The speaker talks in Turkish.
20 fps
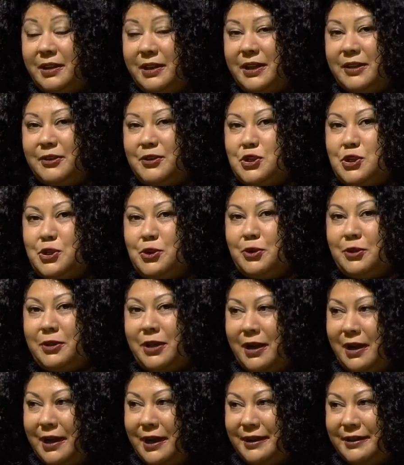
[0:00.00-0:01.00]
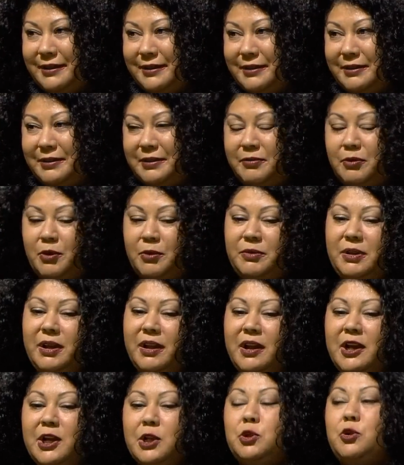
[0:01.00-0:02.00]
yarışıyor da aynı e, bölümde.
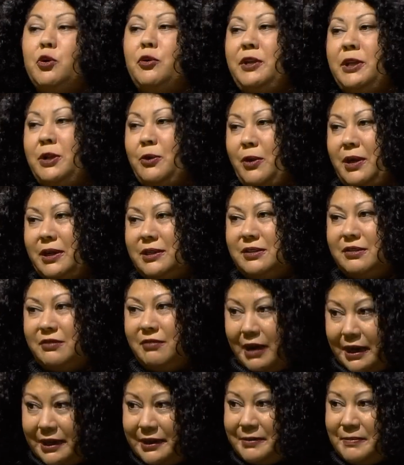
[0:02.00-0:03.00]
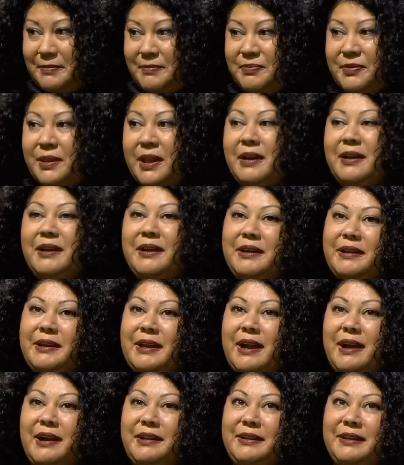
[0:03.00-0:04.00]
Torino atı var. Hmm.
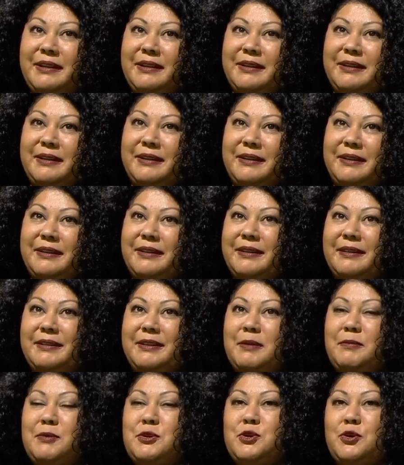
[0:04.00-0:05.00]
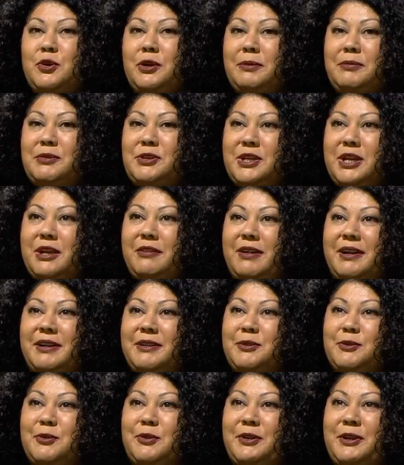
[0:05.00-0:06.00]
Yani e, tabii şöyle bir şey var.
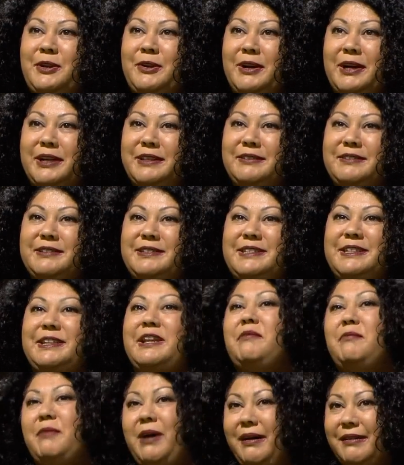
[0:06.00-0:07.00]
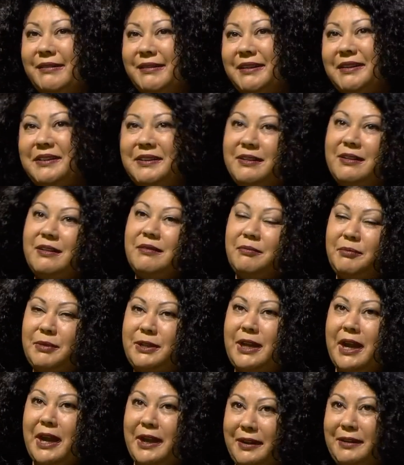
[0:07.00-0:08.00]
Torino atı sinema.
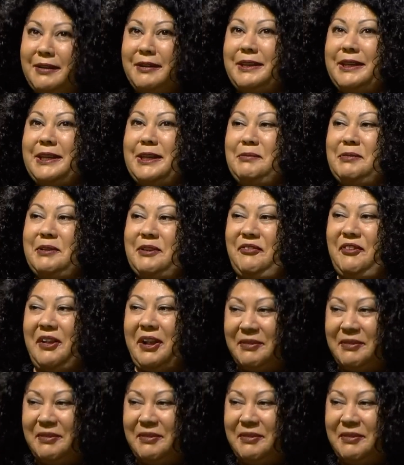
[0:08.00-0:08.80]
Bir ayrılık iyi bir film.